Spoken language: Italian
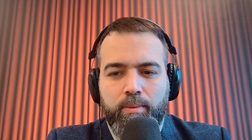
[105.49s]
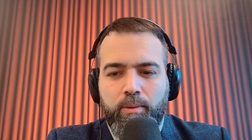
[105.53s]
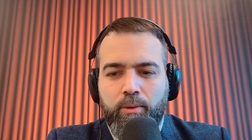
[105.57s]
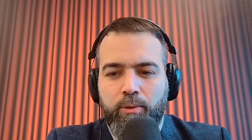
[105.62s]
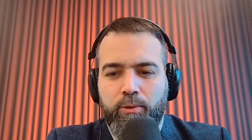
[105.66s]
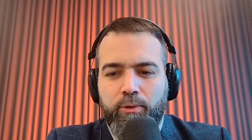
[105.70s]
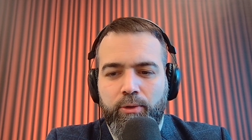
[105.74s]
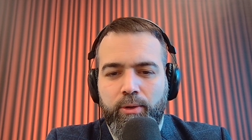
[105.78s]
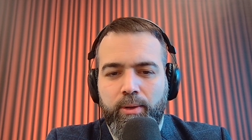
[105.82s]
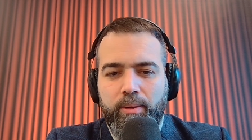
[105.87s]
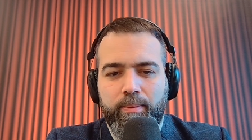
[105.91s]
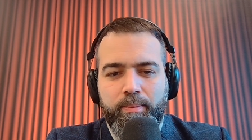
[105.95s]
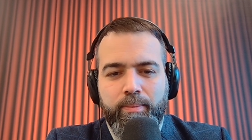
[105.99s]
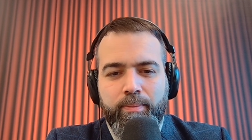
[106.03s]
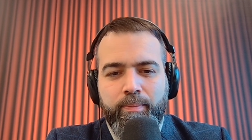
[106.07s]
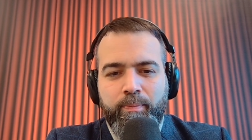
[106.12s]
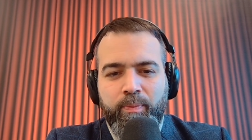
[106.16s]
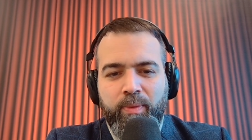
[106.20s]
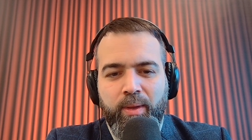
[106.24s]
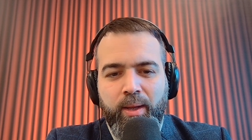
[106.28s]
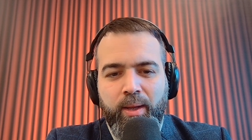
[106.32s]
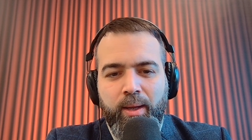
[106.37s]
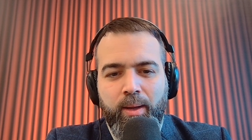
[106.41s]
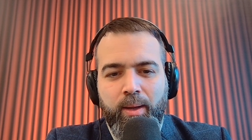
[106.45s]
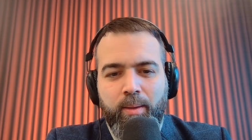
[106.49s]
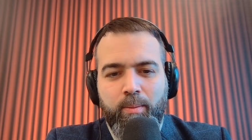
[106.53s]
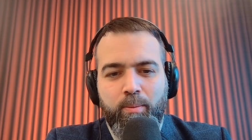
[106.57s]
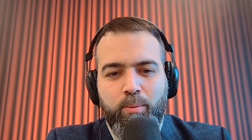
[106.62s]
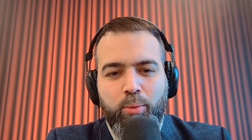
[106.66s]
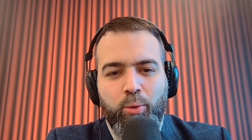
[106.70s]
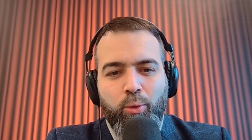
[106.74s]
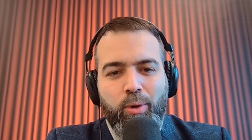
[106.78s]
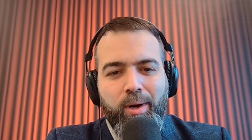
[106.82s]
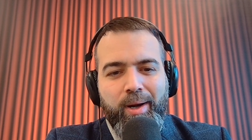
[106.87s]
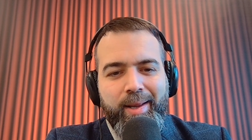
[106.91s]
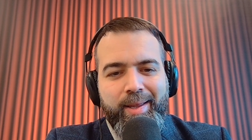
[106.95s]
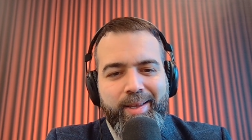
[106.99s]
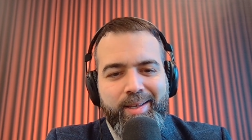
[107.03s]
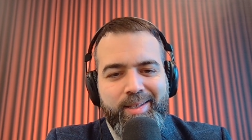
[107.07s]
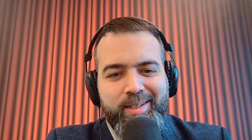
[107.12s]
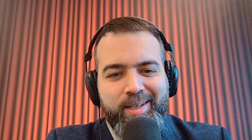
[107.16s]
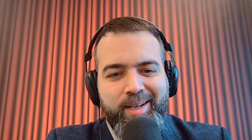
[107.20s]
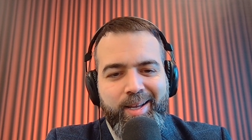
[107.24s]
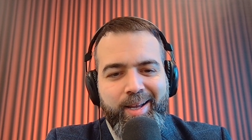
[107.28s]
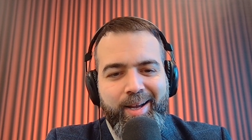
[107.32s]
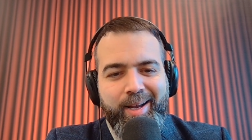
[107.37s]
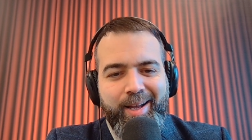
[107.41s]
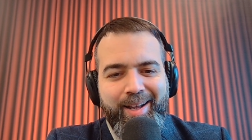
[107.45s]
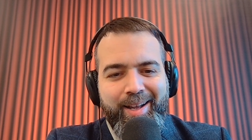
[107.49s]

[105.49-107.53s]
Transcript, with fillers: così burlesca